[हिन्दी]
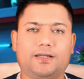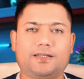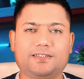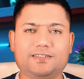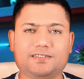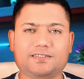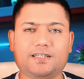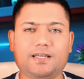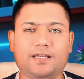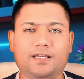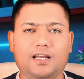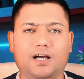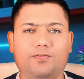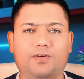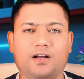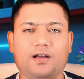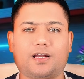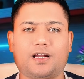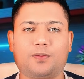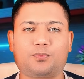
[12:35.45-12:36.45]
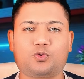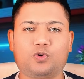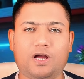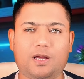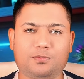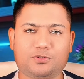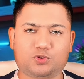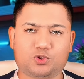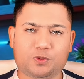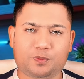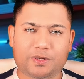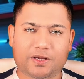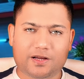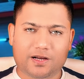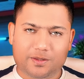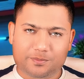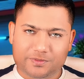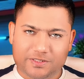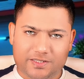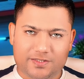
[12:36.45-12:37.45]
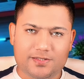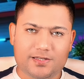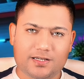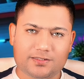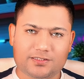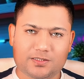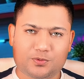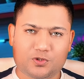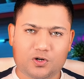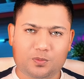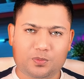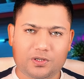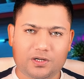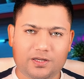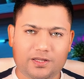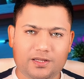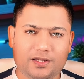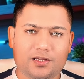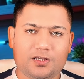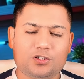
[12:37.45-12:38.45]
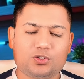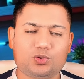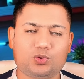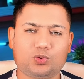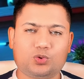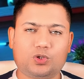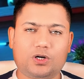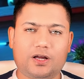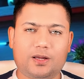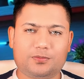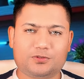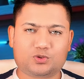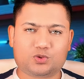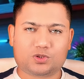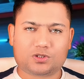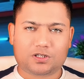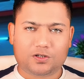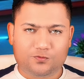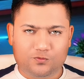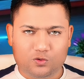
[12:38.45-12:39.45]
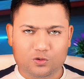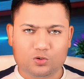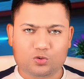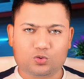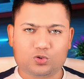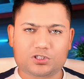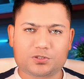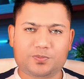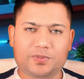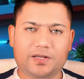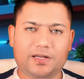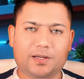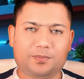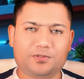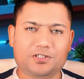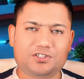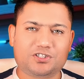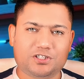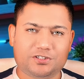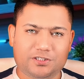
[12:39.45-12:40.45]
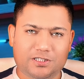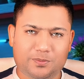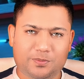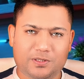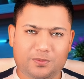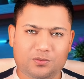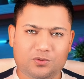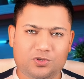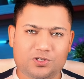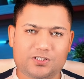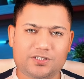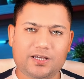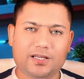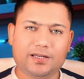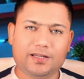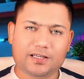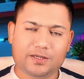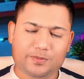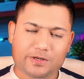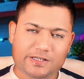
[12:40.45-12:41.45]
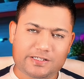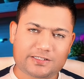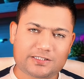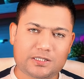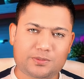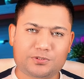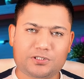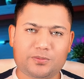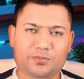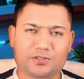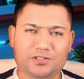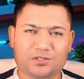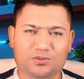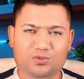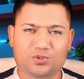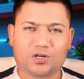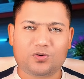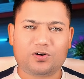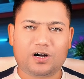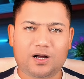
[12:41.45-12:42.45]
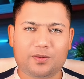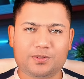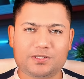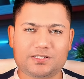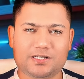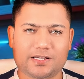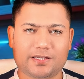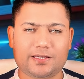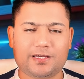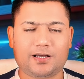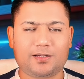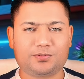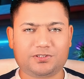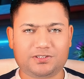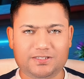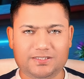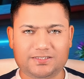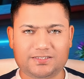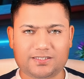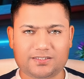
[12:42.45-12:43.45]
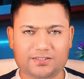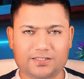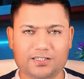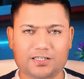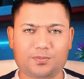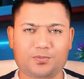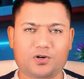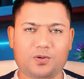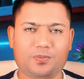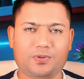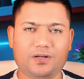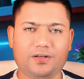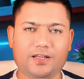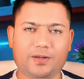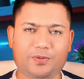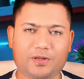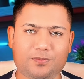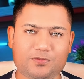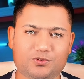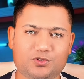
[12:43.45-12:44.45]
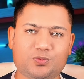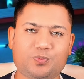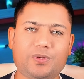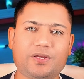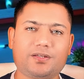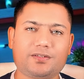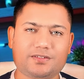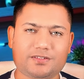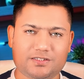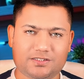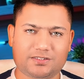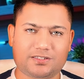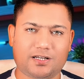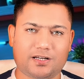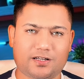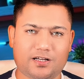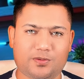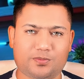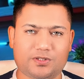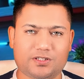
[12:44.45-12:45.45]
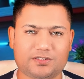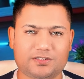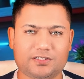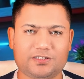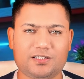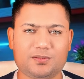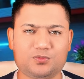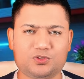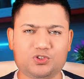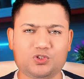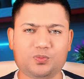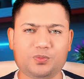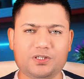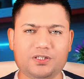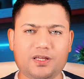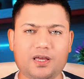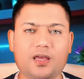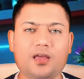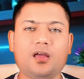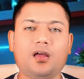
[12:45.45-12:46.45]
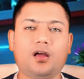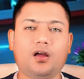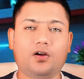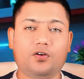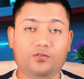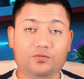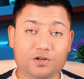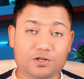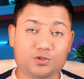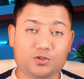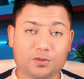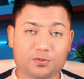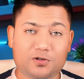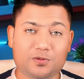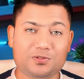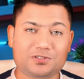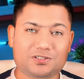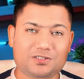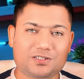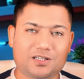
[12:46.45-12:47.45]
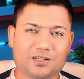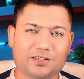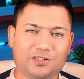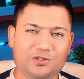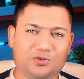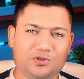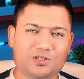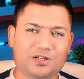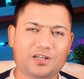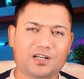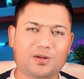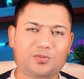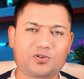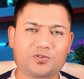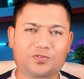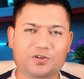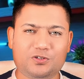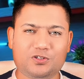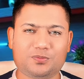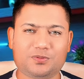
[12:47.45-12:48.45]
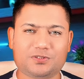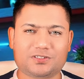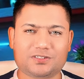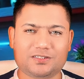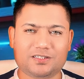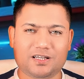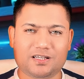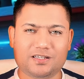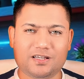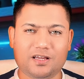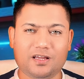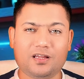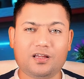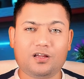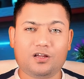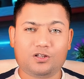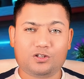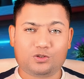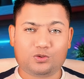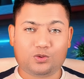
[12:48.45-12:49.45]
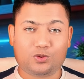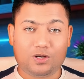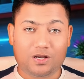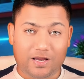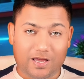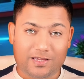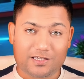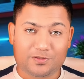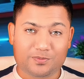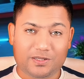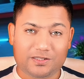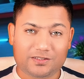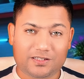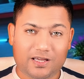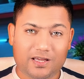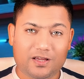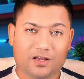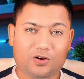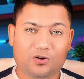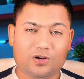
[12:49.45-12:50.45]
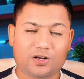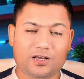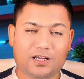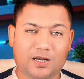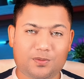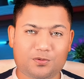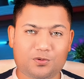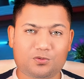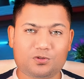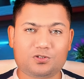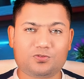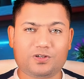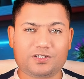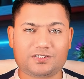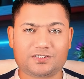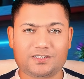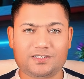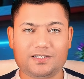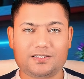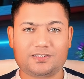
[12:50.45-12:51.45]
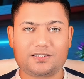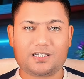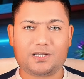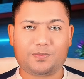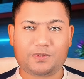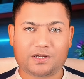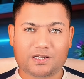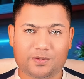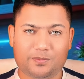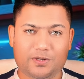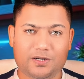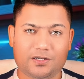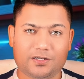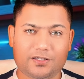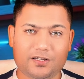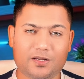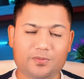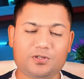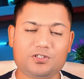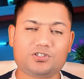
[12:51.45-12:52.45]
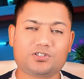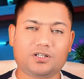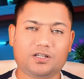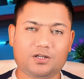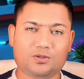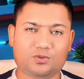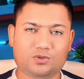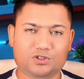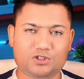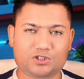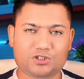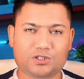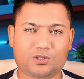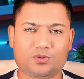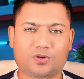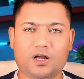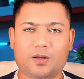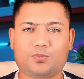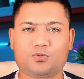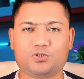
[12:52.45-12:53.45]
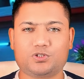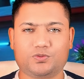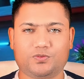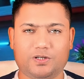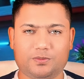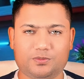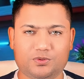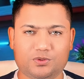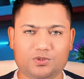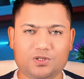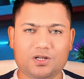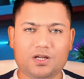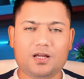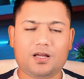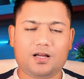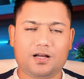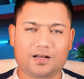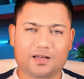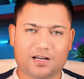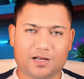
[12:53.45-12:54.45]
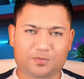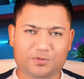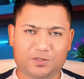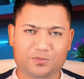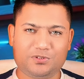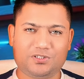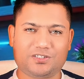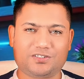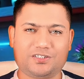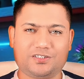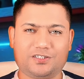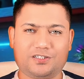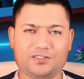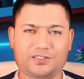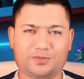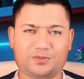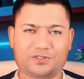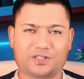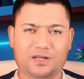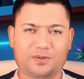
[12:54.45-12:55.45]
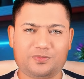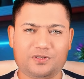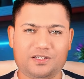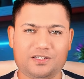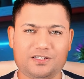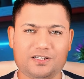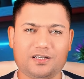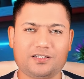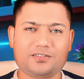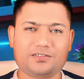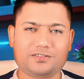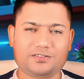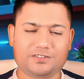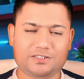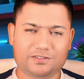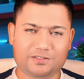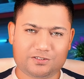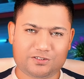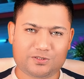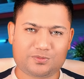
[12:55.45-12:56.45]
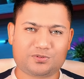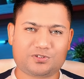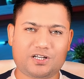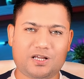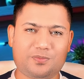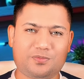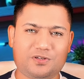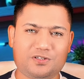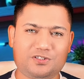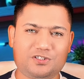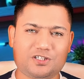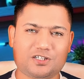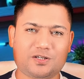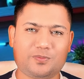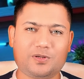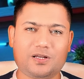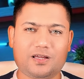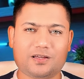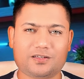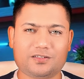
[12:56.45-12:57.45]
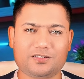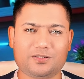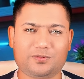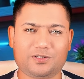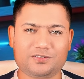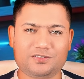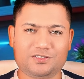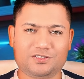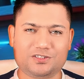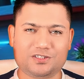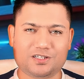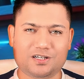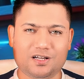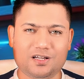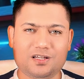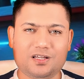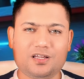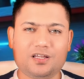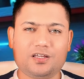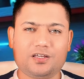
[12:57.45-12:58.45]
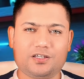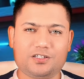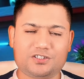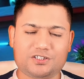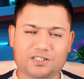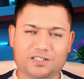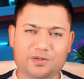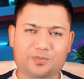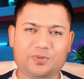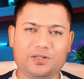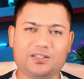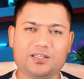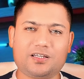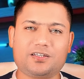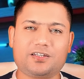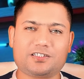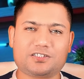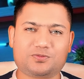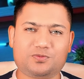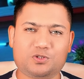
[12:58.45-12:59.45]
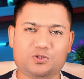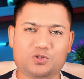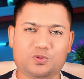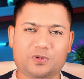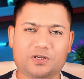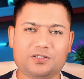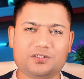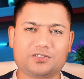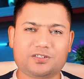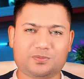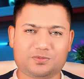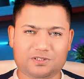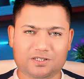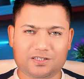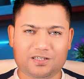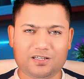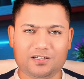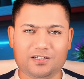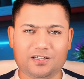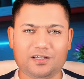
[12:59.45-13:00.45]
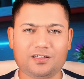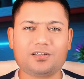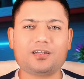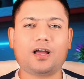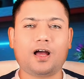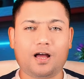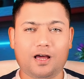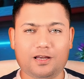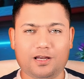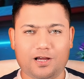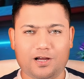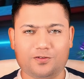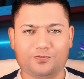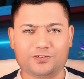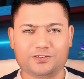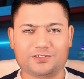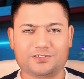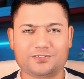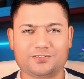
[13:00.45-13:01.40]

इसके अलावा अगर आपको अमेज़ोन पे काम नहीं आता प्रॉपरली तो अमेज़ोन का फुल कोर्स मैंने अपने चैनल पे अपलोड किया है लिंक मैं डिस्क्रिप्शन में दे दूंगा वहाँ पे जाके आप सीख सकते हैं कि प्रॉपरली आप अमेज़ोन पे किस तरह काम कर सकते हैं मुझे उम्मीद है वीडियो आपको पसंद आ गई होगी अगर आपको वीडियो पसंद आई है तो लाइक बनता है और अगर आपको कोई क्वेश्चन है जहन में कमेंट करें मैं इन कोशिश करूँगा आपको जवाब दूँ अगर आपने अभी तक चैनल सब्सक्राइब नहीं किया चैनल सब्सक्राइब कीजिएगा बेलाइकन दबा दीजिएगा इन मिलते हैं नेक्स्ट वीडियो में तब तक के लिए अल्लाह हाफिज़